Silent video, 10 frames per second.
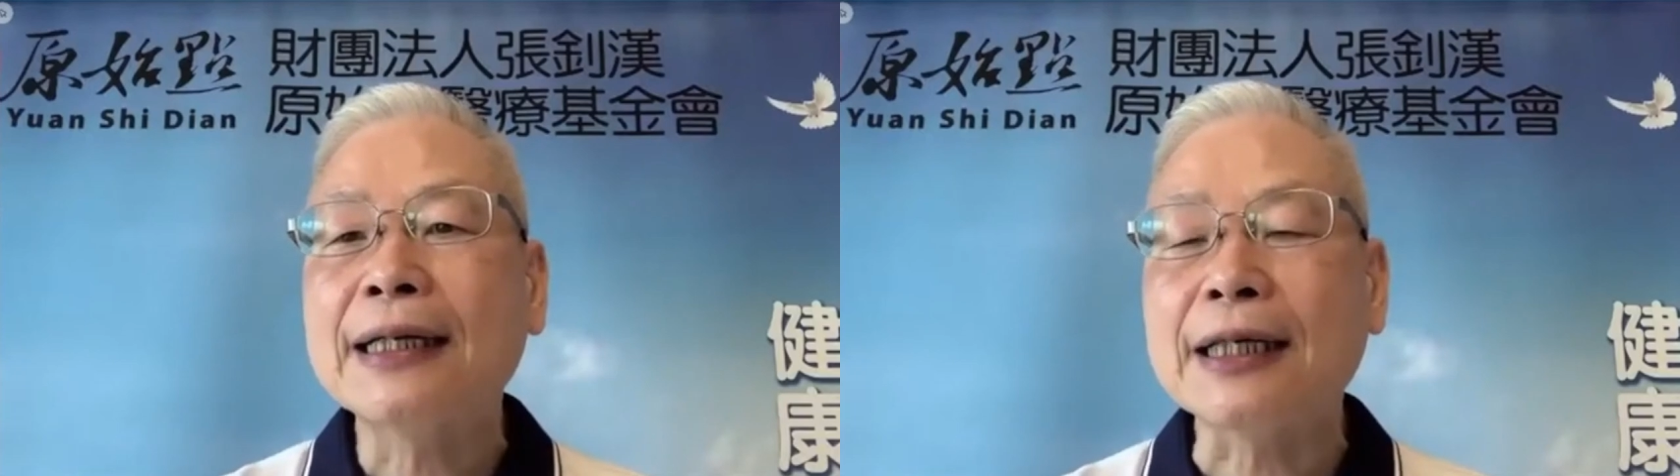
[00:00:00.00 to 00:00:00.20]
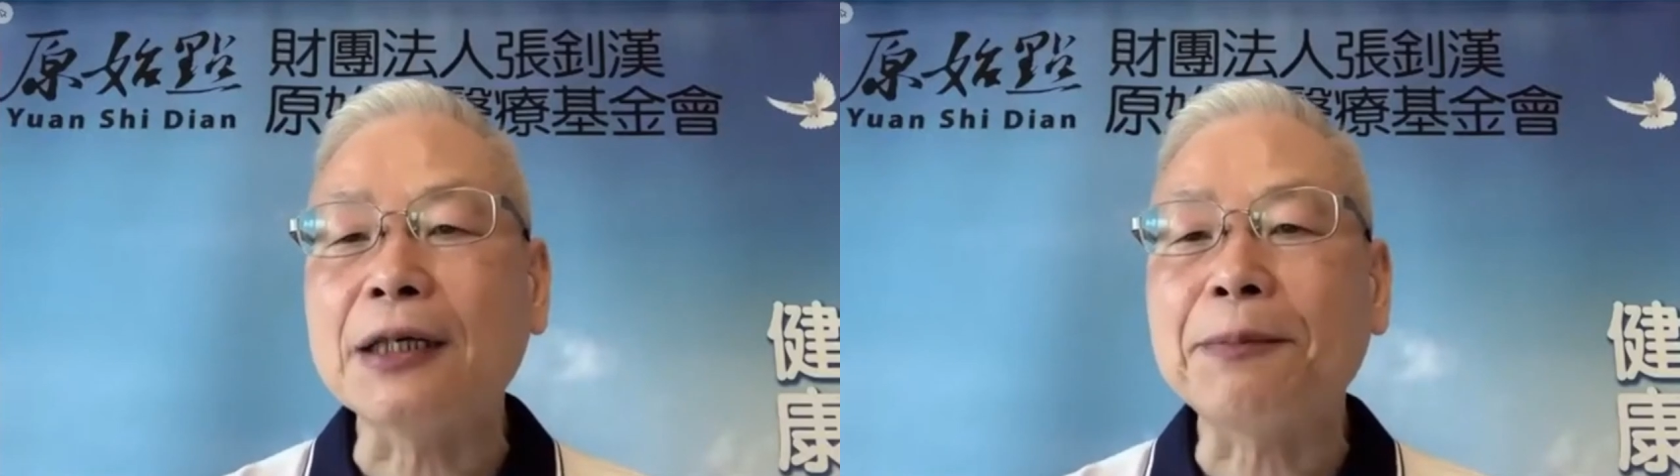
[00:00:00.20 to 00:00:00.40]

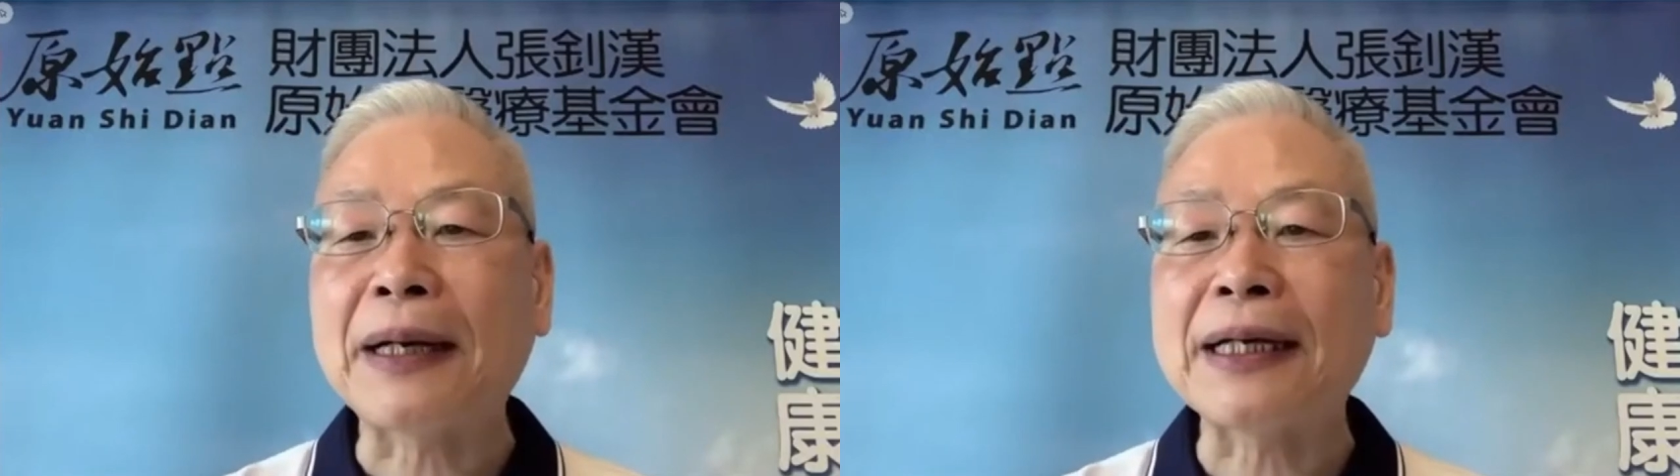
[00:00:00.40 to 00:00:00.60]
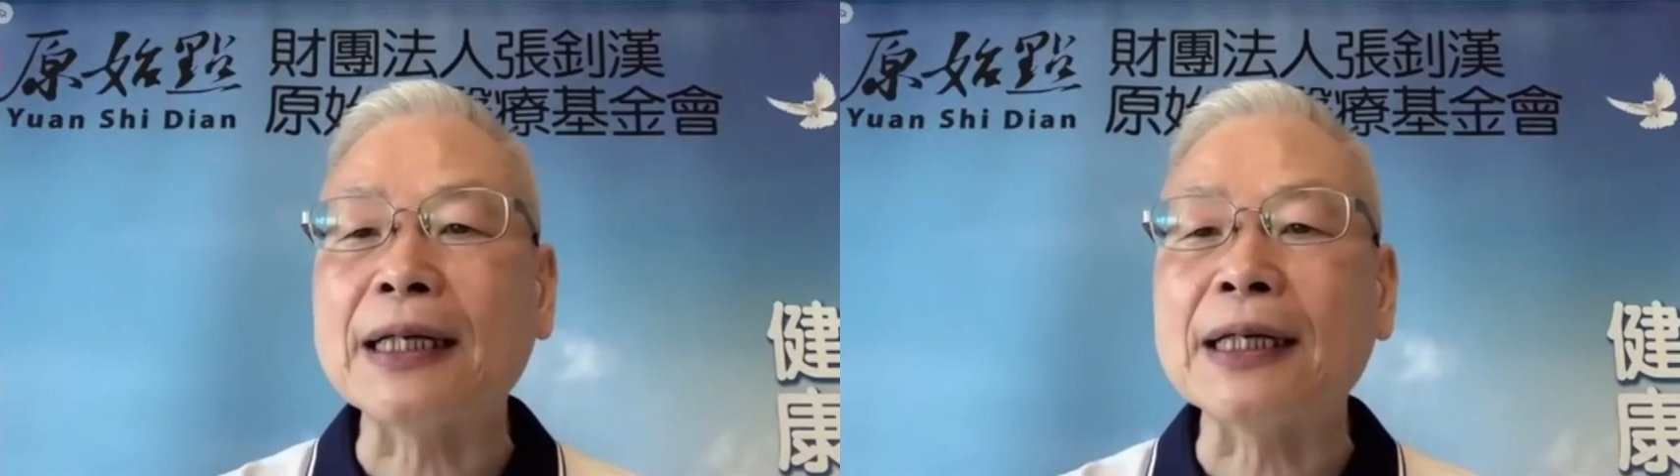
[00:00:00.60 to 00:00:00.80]
那一
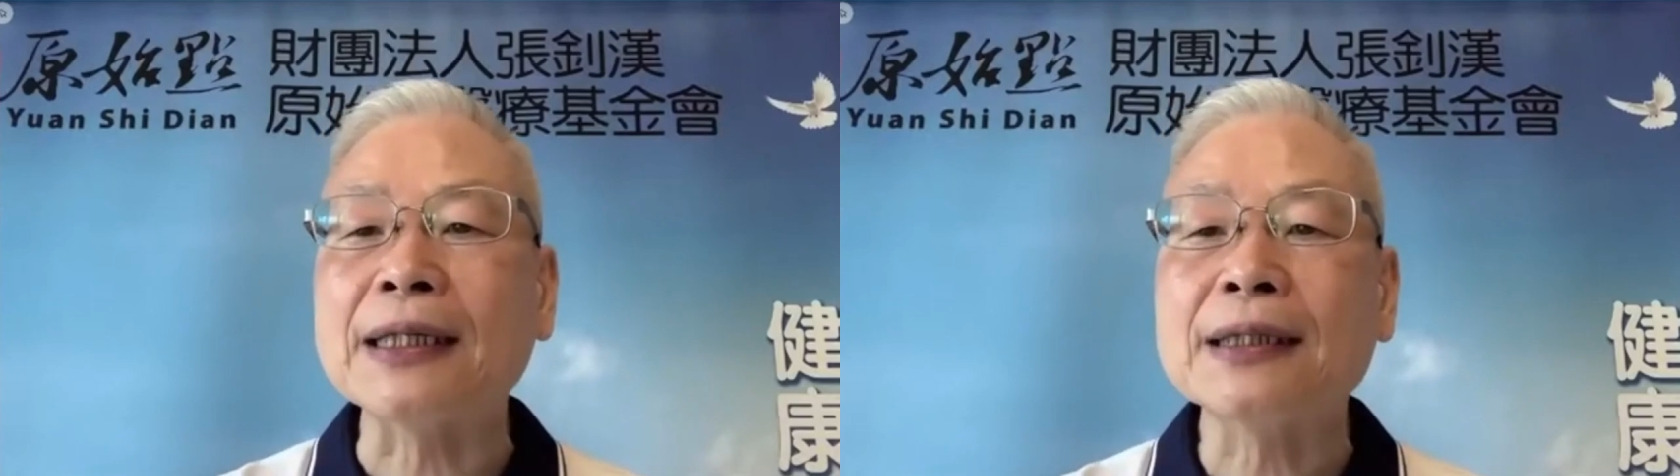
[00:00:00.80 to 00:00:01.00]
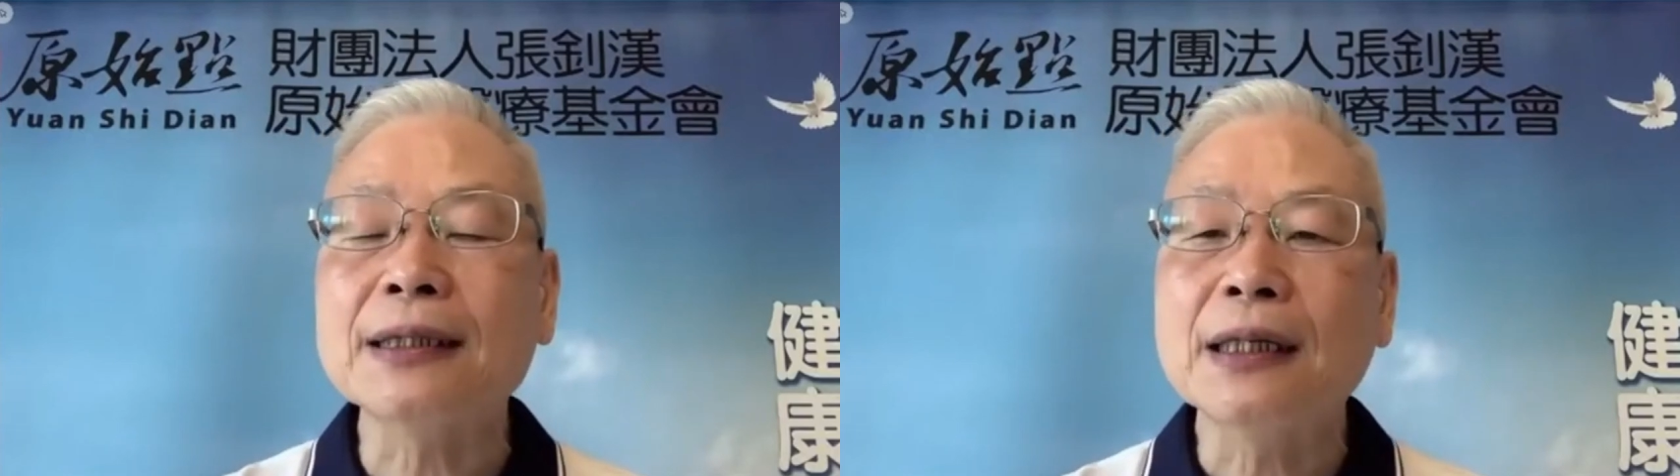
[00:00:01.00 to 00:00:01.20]
般
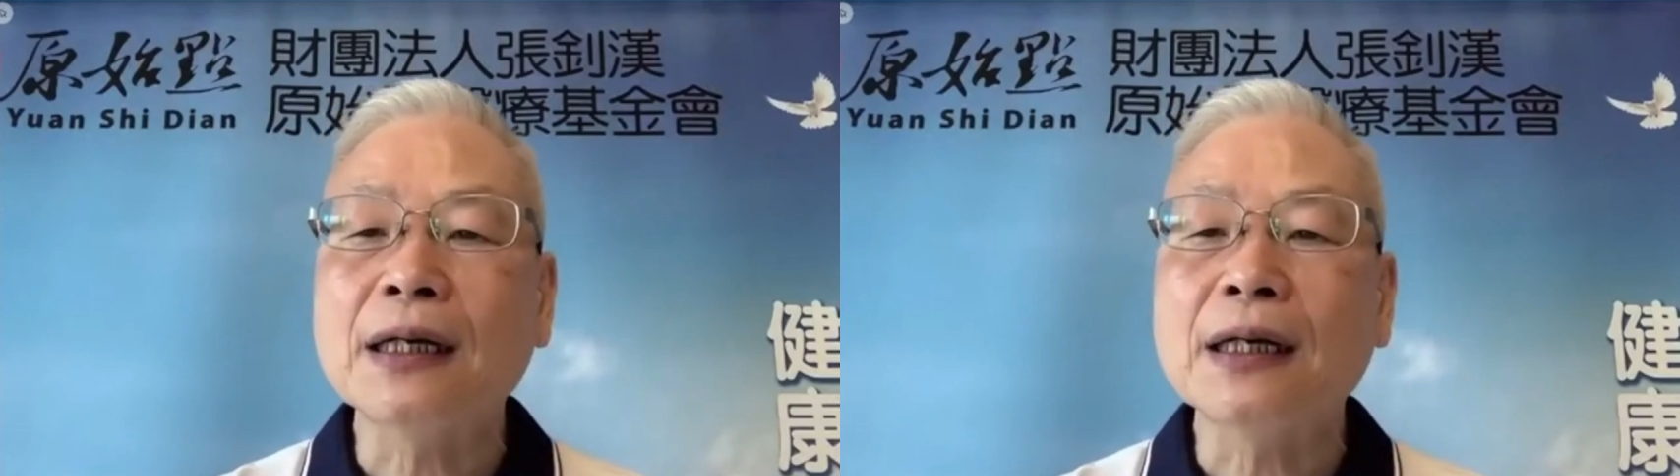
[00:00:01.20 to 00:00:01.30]
人